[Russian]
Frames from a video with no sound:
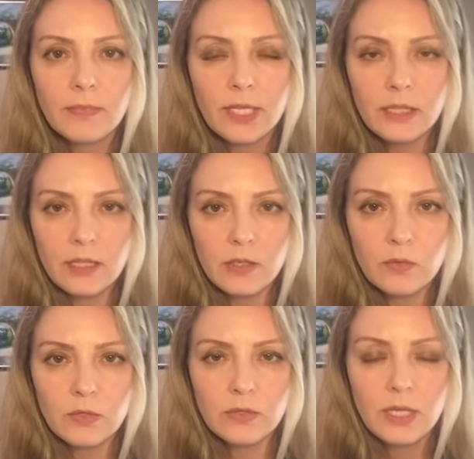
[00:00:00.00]

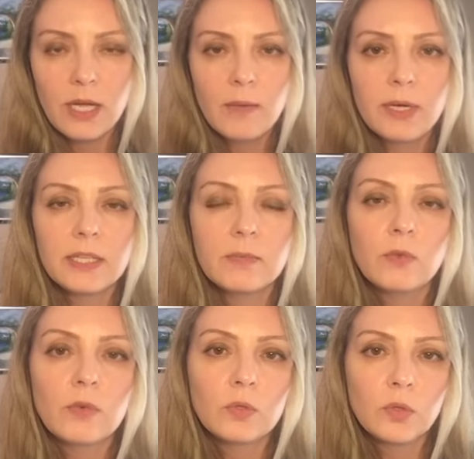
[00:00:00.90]
нотариус.
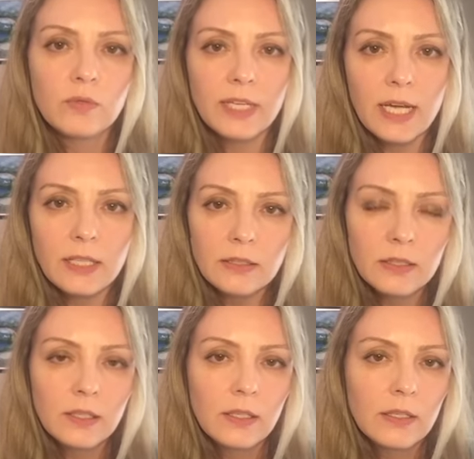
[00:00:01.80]
Поэтому тот вариант –
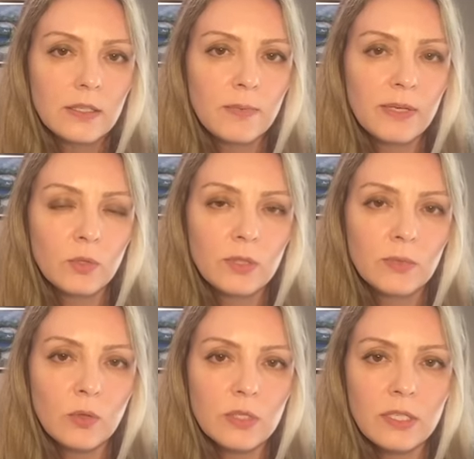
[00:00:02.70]
с переводом
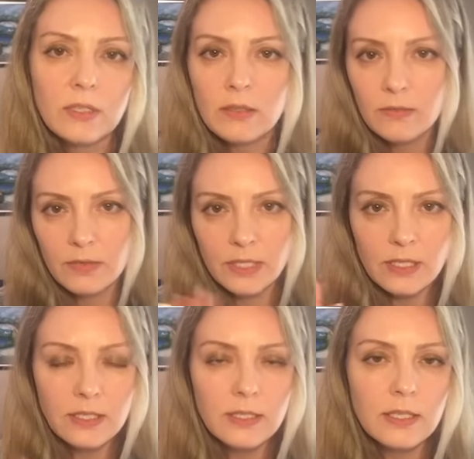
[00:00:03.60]
на родине
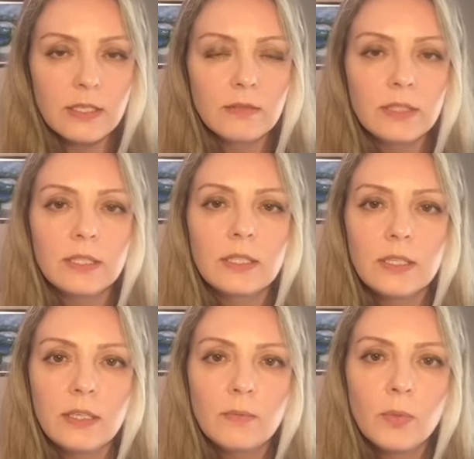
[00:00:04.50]
выкиньте из головы
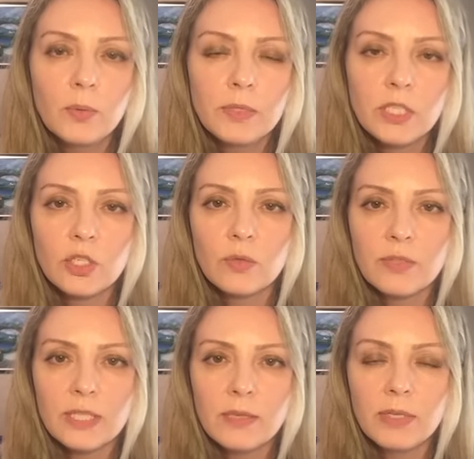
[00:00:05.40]
и помните, что
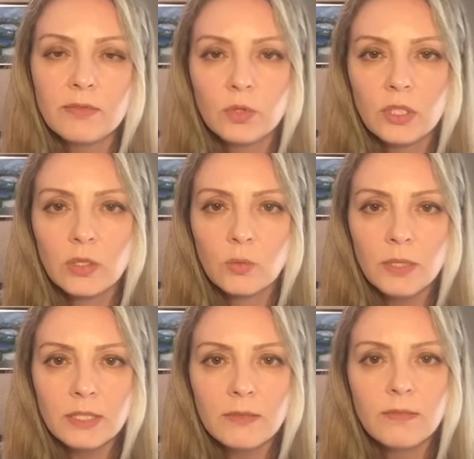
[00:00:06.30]
все переводы
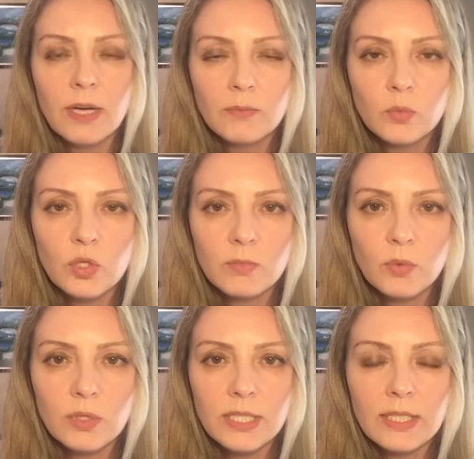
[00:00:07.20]
документов вам нужно
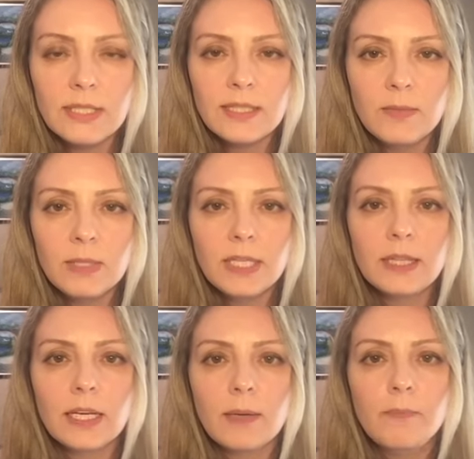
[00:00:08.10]
будет делать именно
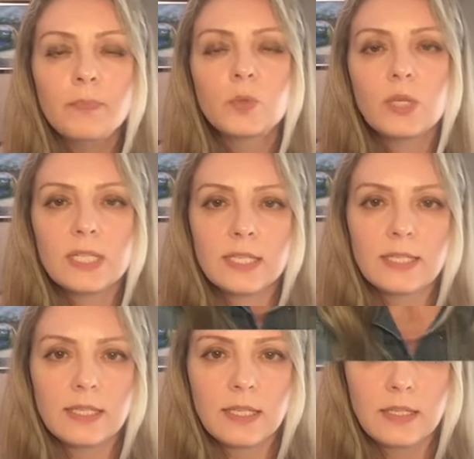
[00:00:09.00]
на
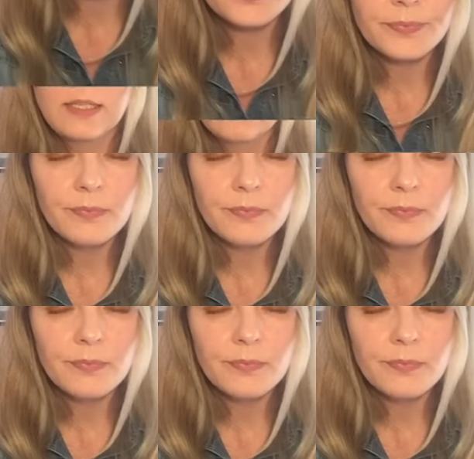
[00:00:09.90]
турецкой стороне.